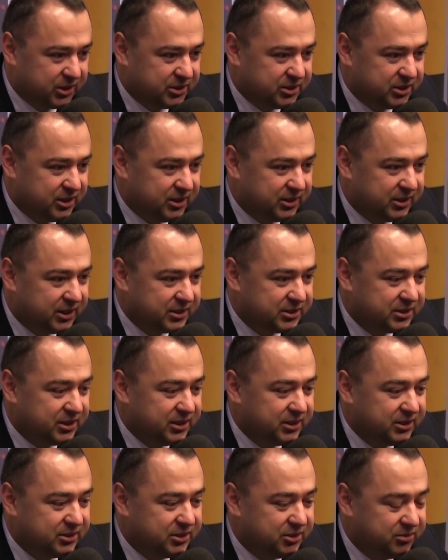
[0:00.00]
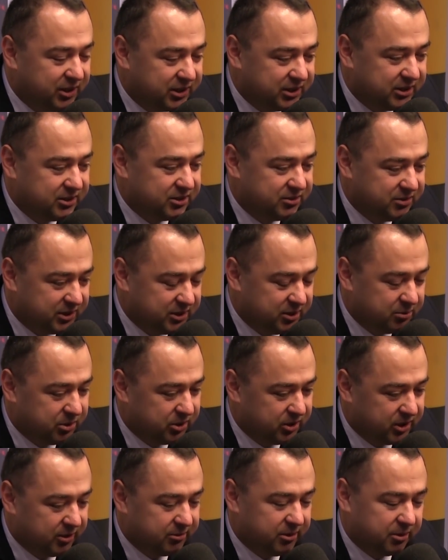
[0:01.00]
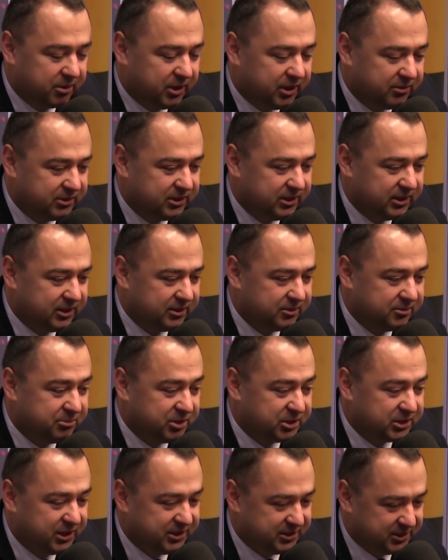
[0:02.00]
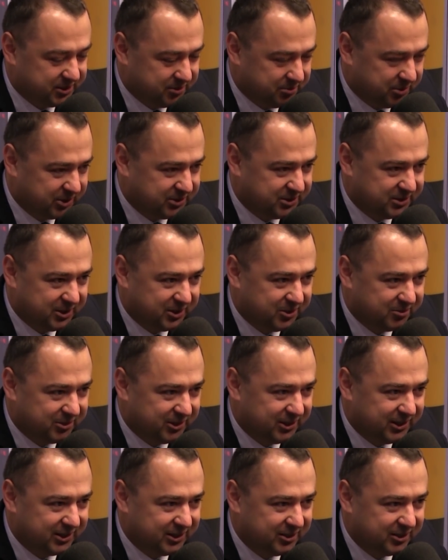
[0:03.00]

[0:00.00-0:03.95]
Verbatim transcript: Także, także świetny, świetny program, naprawdę mieszkańcy są bardzo zadowoleni.